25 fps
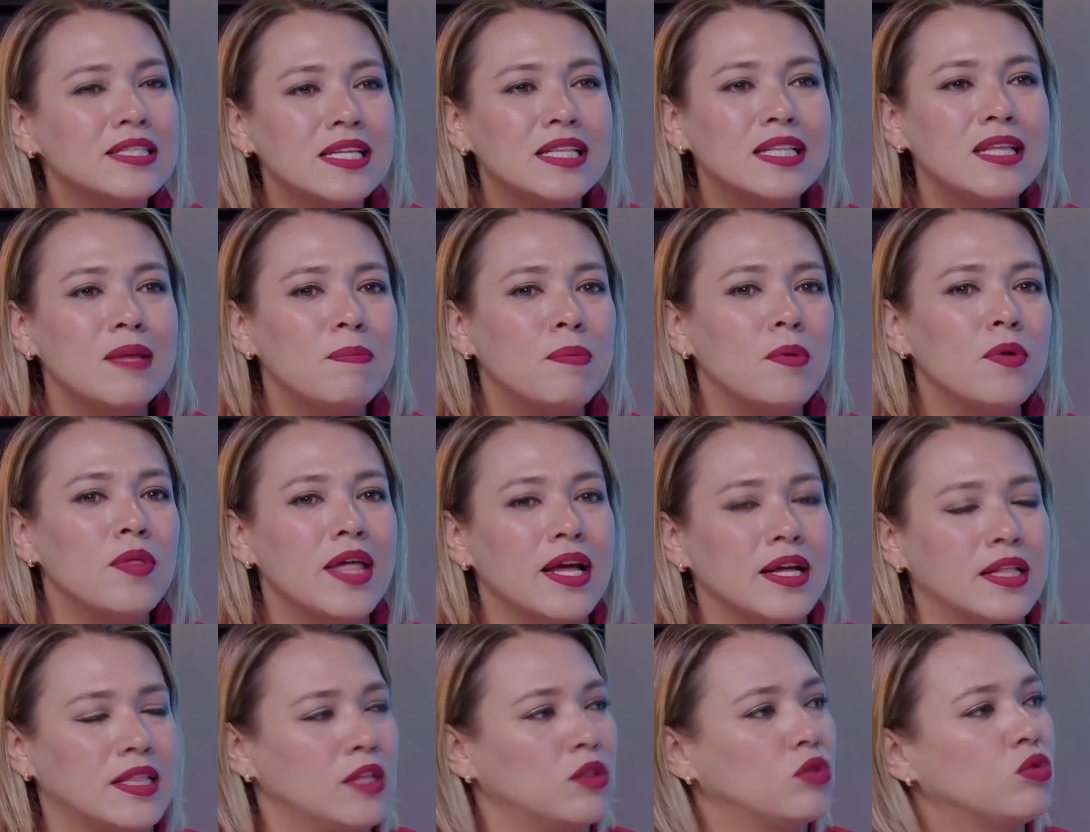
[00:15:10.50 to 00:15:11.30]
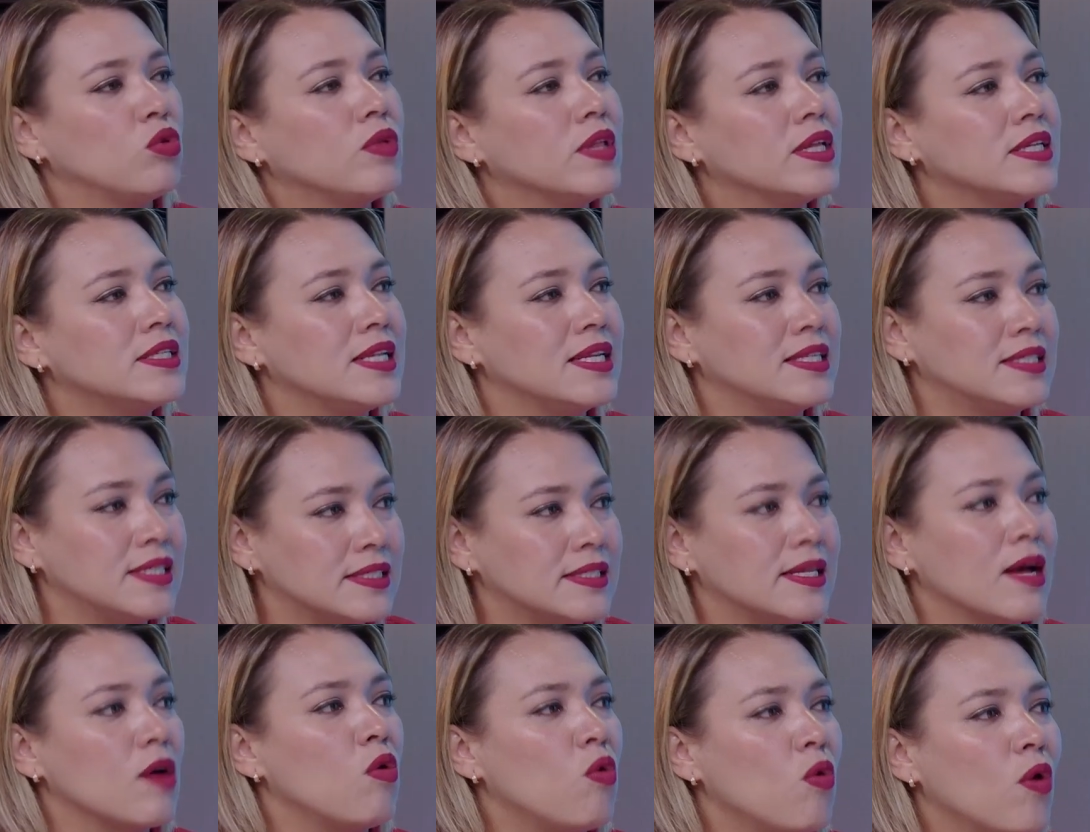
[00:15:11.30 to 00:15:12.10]
Ese tipo de actitudes les
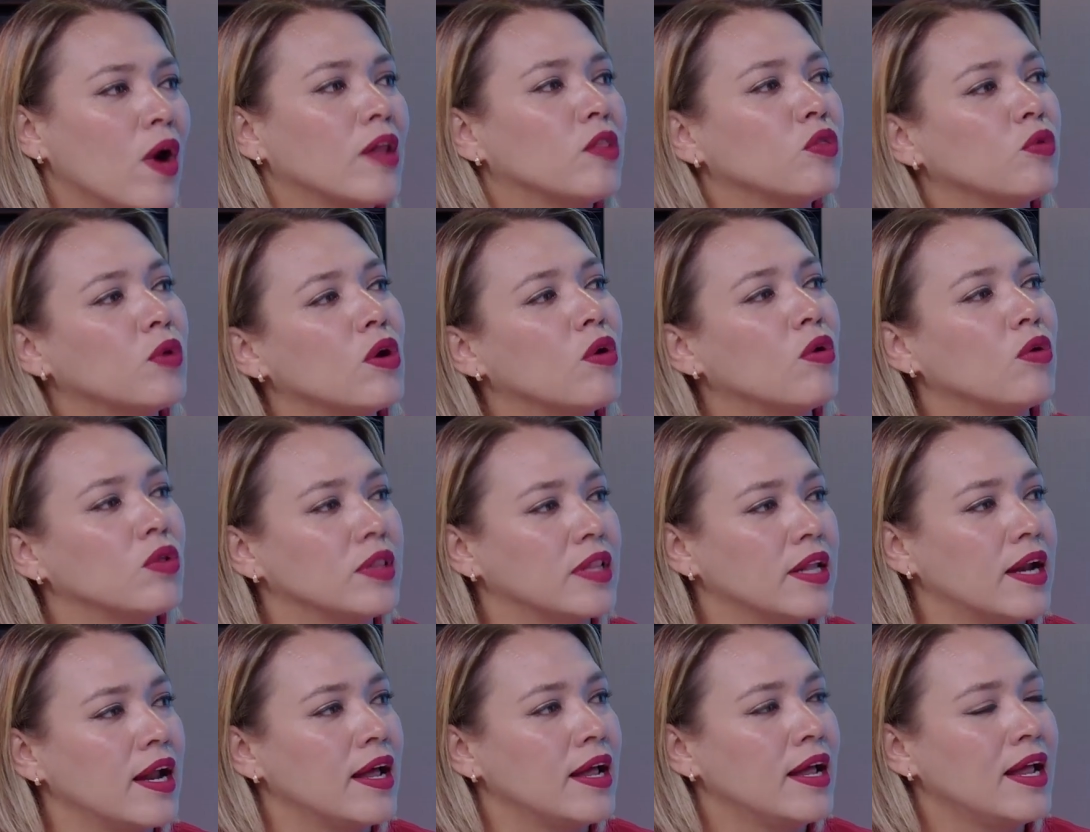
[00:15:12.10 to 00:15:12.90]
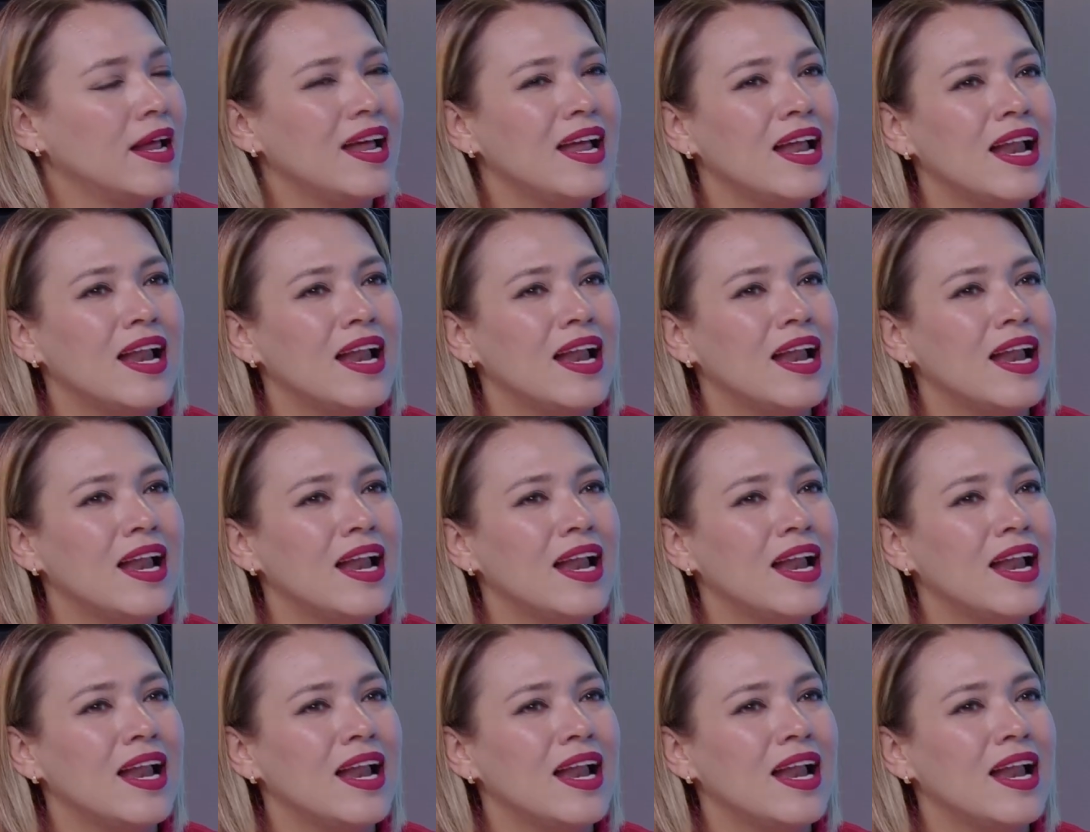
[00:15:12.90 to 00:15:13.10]
están jugando en contra.